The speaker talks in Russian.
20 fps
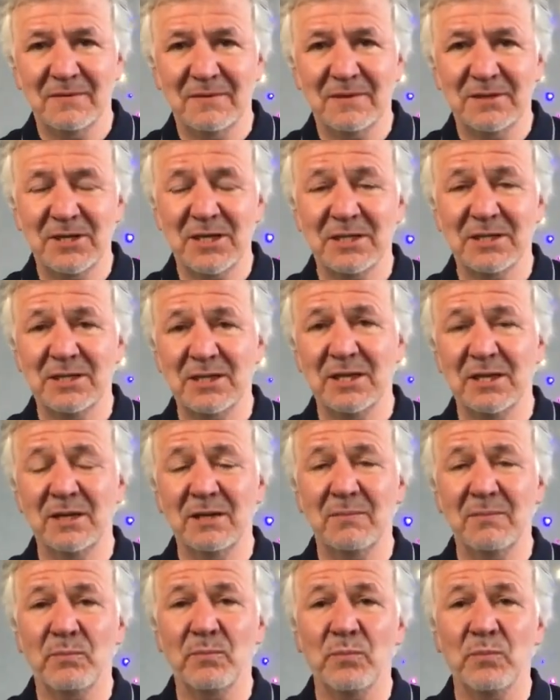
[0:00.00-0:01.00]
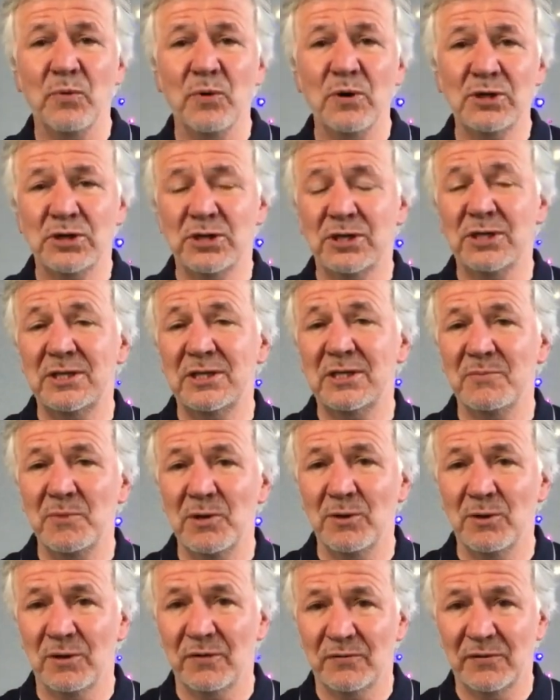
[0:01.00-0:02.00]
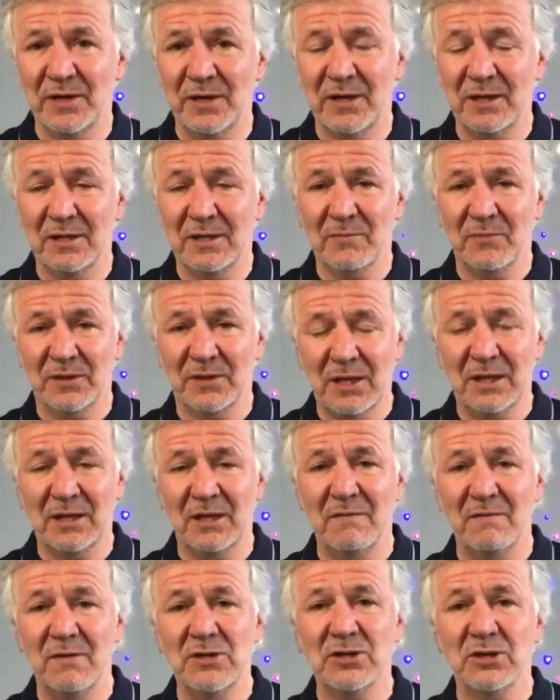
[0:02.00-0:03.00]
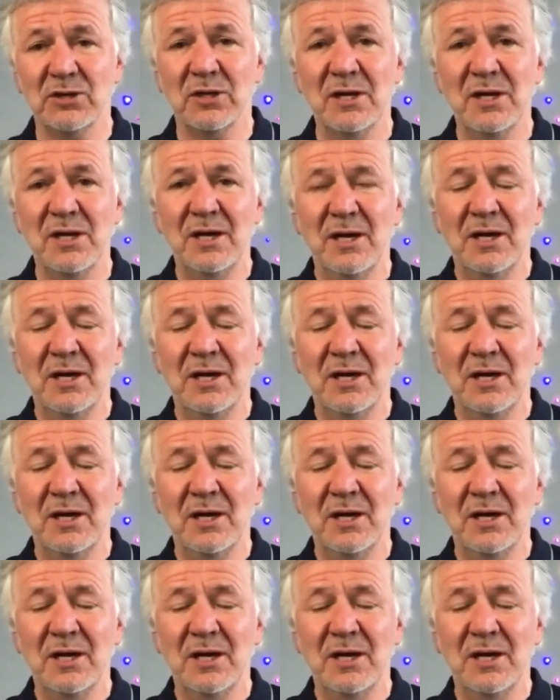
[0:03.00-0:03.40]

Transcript: Сейчас сделано больше 10 миллионов на этом. такие вещи.